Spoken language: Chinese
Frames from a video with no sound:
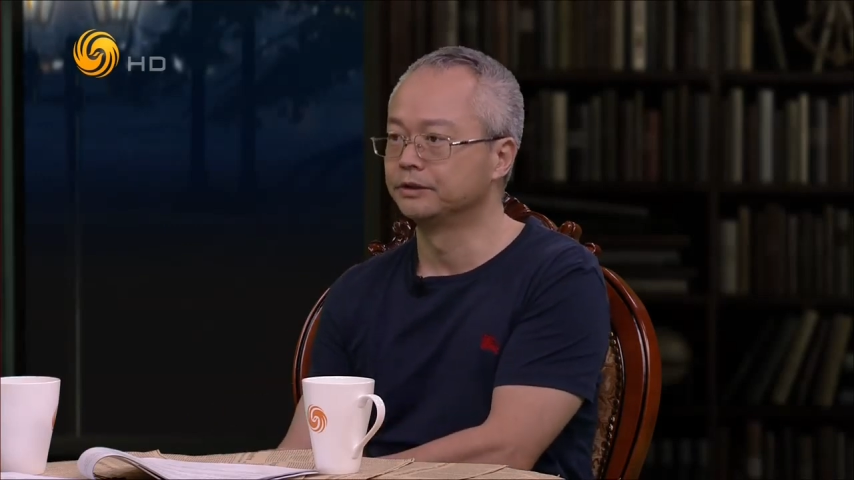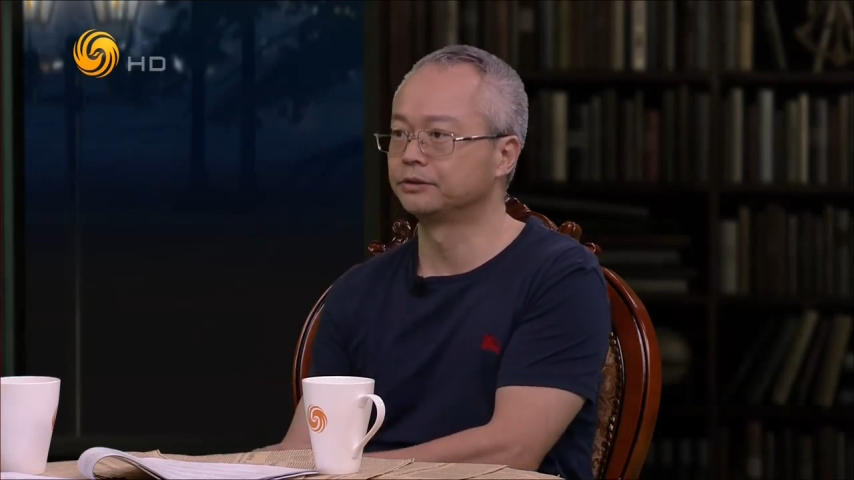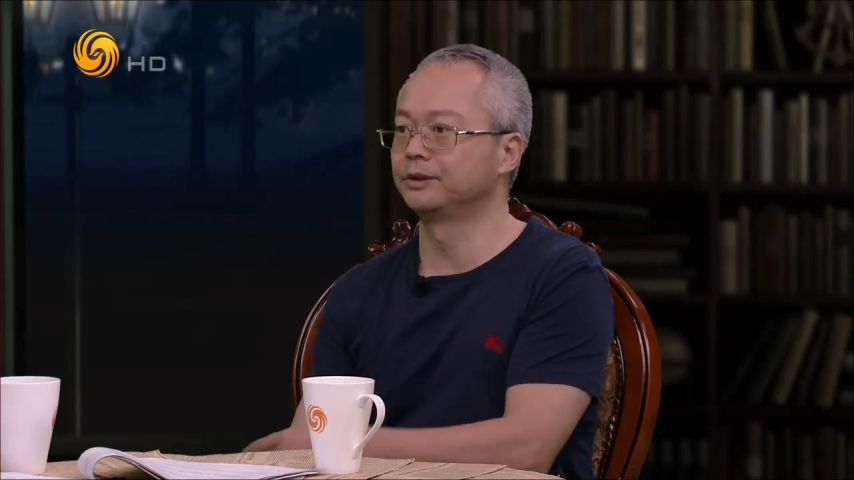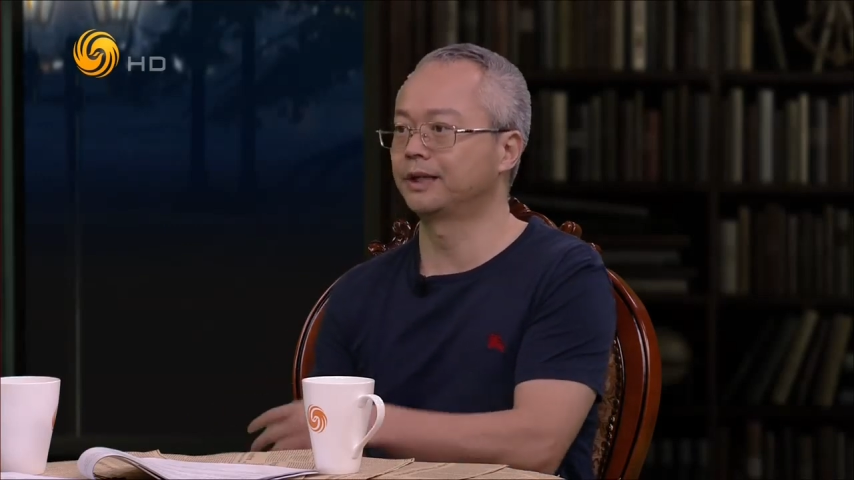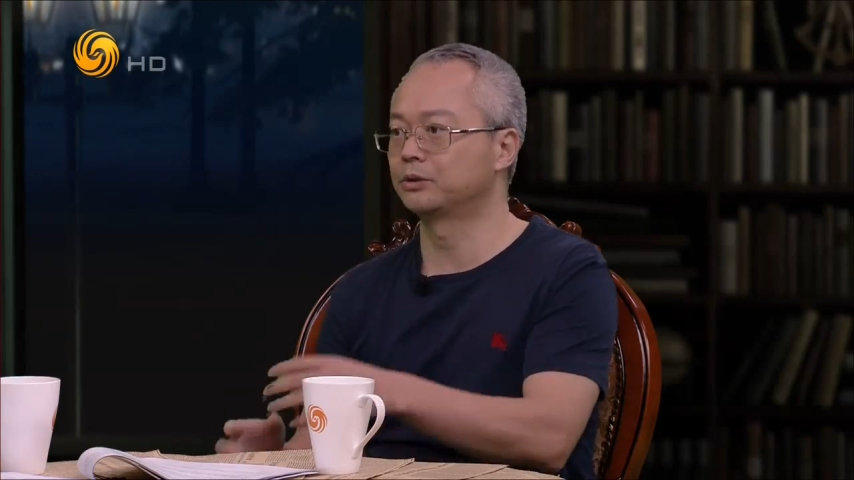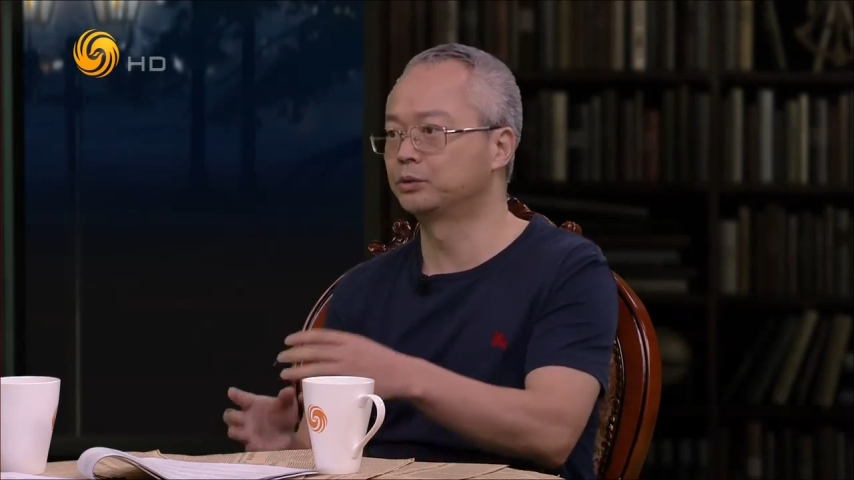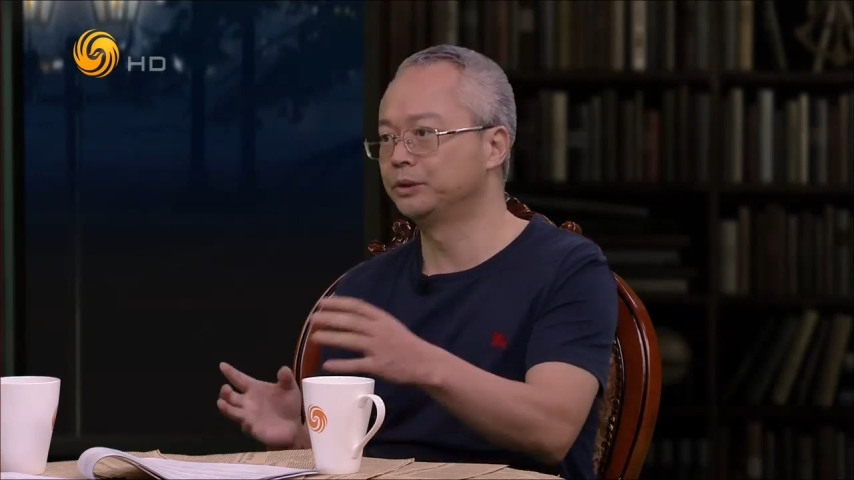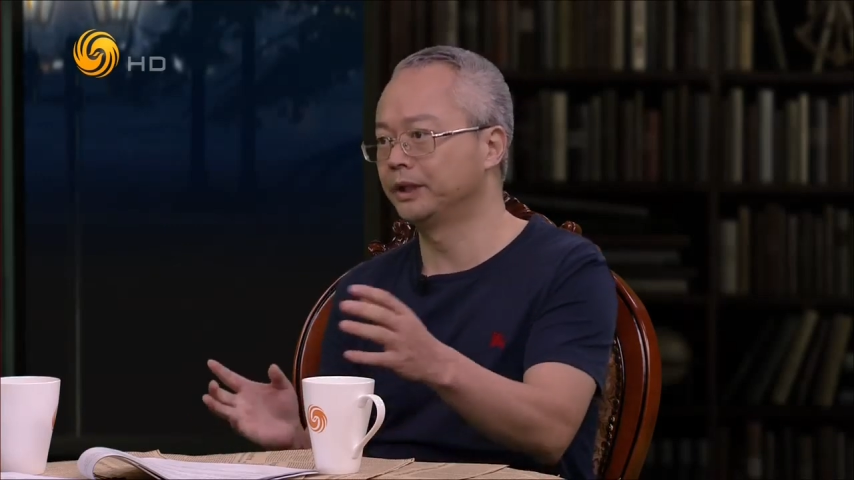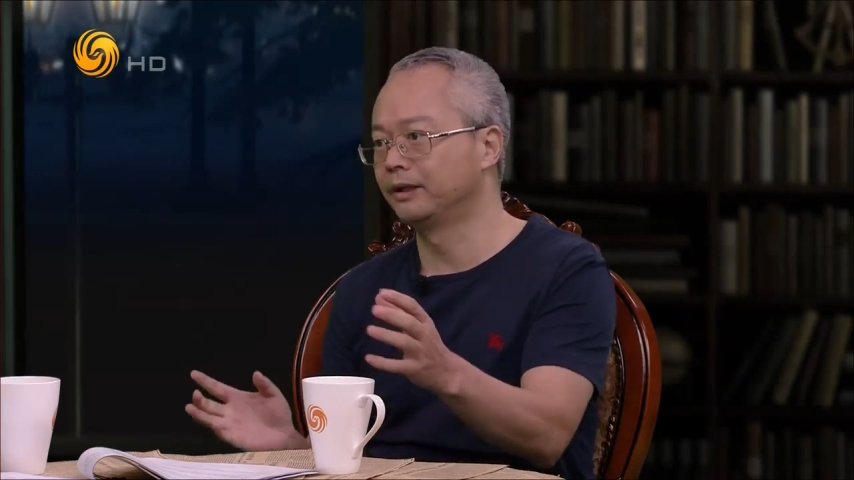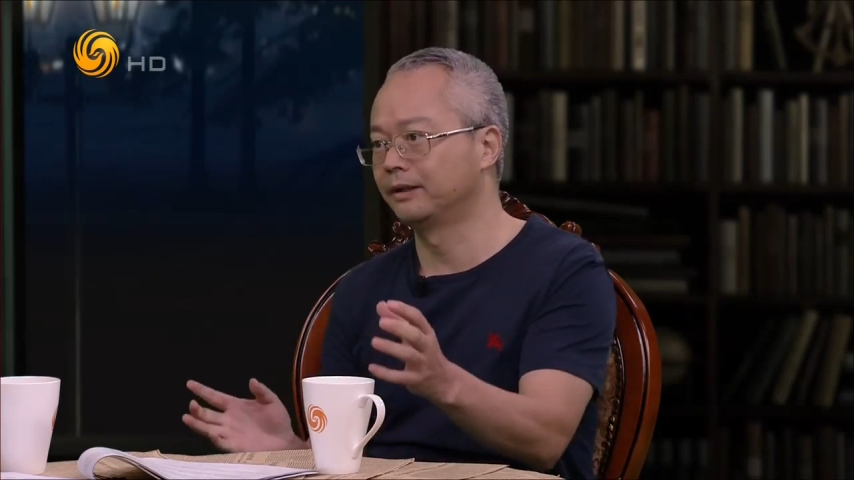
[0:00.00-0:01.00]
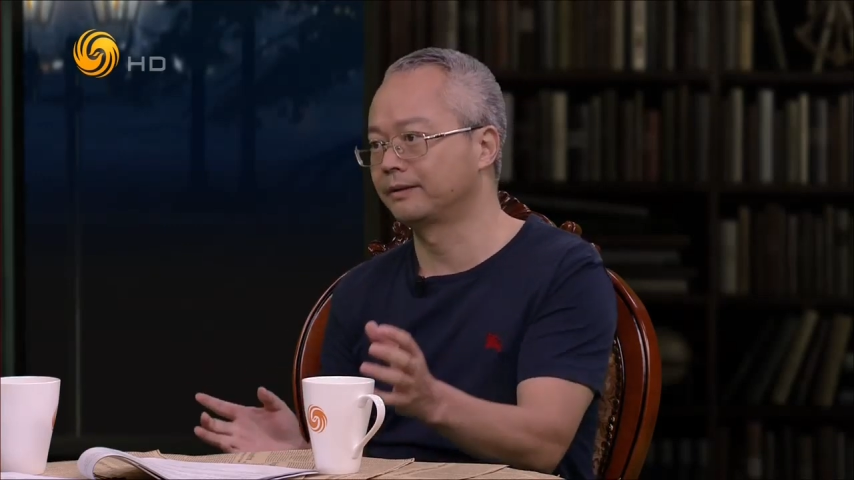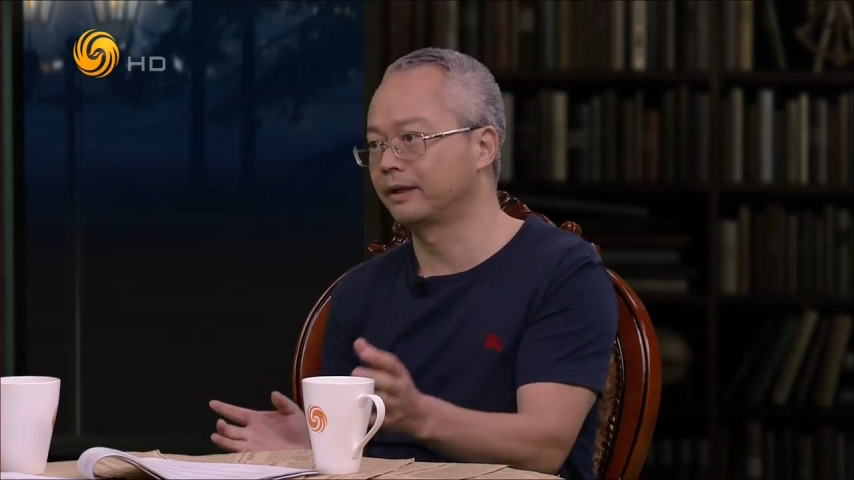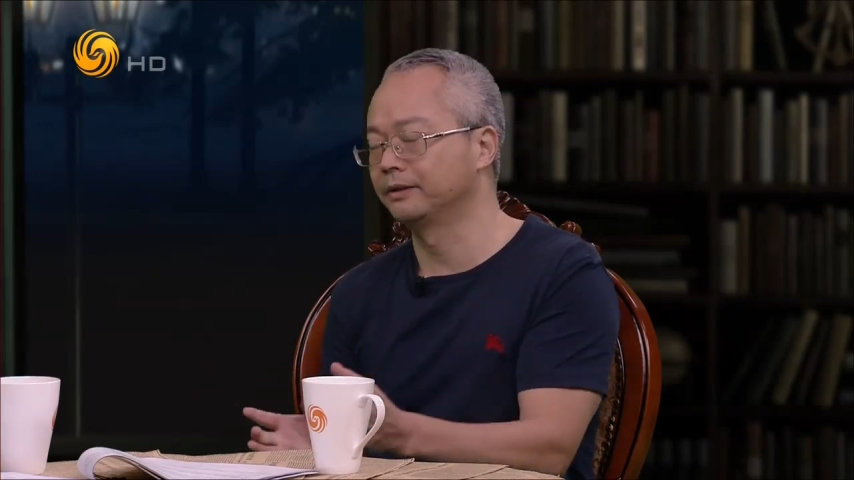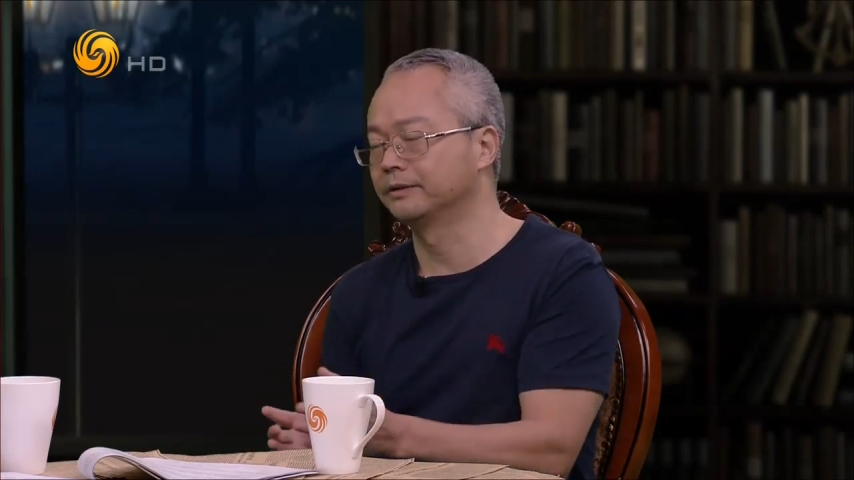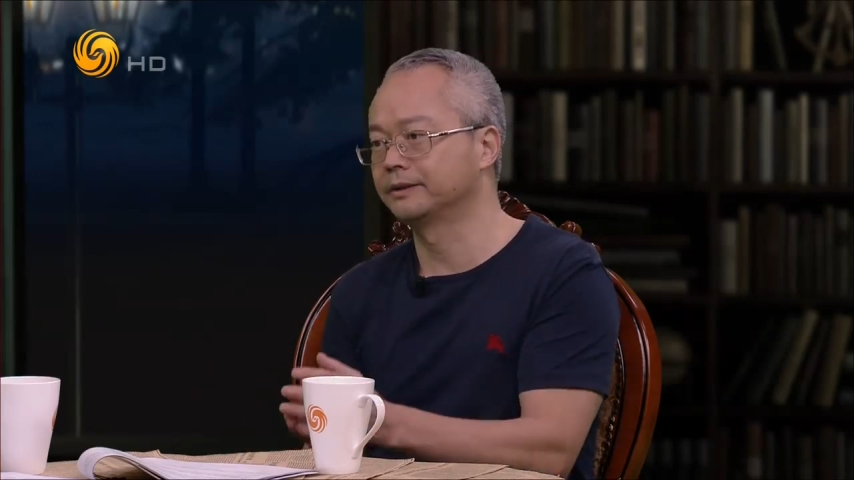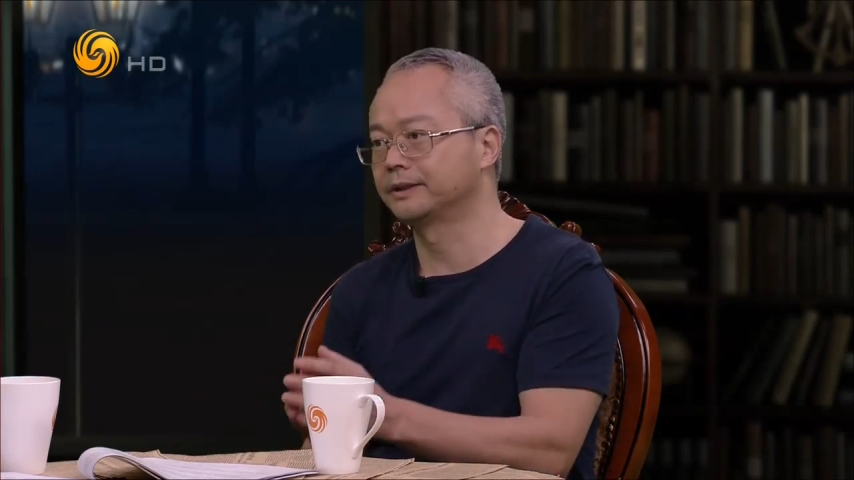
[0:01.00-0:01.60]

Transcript: 所以它出现了，在